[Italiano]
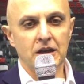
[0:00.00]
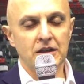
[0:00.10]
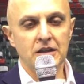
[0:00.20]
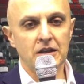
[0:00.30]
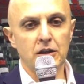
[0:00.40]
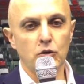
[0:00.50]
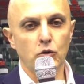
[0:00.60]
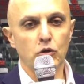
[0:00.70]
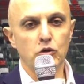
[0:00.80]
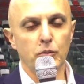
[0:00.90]
nel
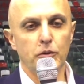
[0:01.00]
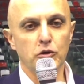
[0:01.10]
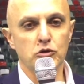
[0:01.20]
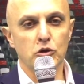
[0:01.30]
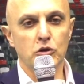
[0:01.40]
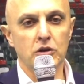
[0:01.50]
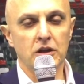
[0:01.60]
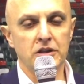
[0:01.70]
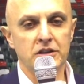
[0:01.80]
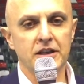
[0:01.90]
ruolo di opposto in,
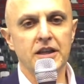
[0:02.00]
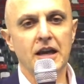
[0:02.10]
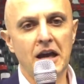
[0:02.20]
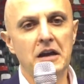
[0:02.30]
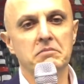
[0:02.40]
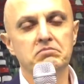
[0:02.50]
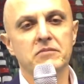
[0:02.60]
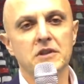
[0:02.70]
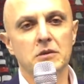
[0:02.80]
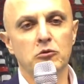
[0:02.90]
in Serie A
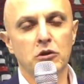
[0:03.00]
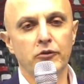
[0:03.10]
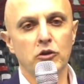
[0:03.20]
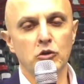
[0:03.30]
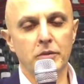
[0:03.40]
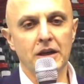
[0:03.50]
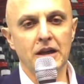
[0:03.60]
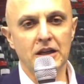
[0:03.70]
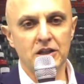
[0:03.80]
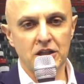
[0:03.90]
stiamo lavorando bene,
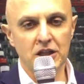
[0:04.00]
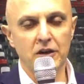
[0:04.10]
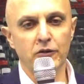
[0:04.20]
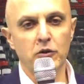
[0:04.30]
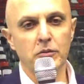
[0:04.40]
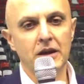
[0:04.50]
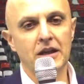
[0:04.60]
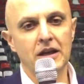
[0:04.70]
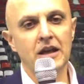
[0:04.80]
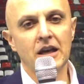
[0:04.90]
anche i centrali fanno bene,